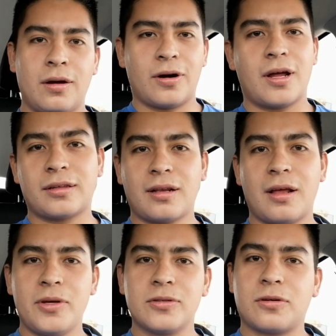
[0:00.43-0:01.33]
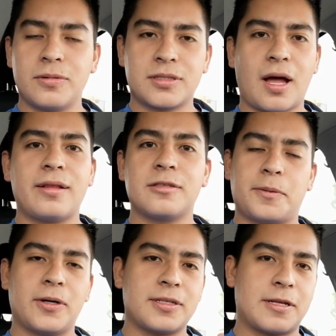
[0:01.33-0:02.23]
Hola, ¿qué tal amigos? ¿Cómo están?
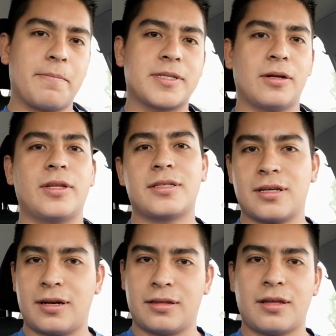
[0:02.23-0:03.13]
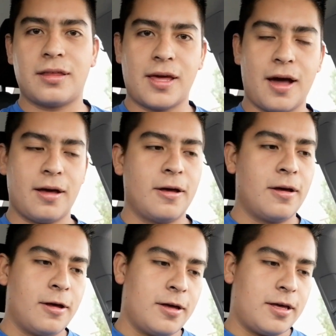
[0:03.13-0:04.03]
Espero que estén pasando un excelente día.
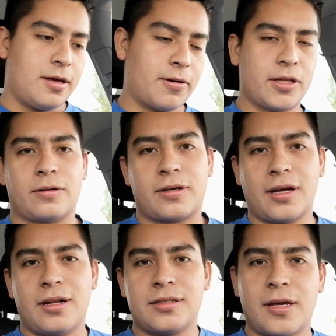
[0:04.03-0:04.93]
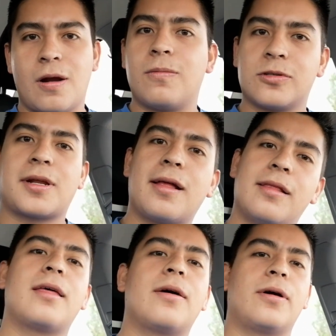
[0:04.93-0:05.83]
Y bueno, ¿qué les quiero mostrar
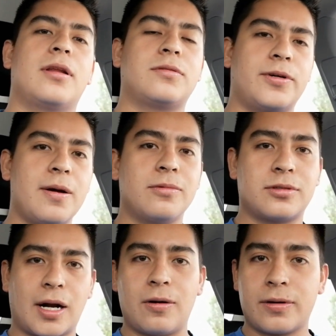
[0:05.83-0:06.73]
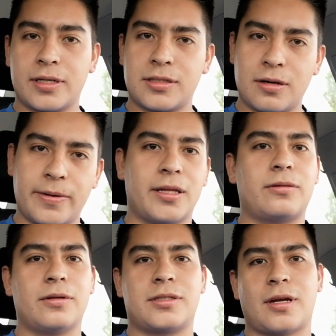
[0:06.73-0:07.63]
el día de hoy? Les voy a mostrar lo que es el
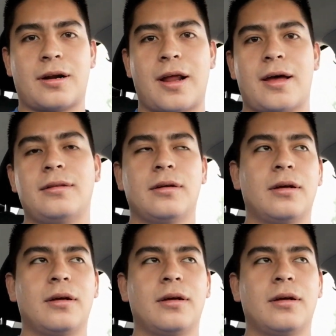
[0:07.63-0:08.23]
Vento Starline.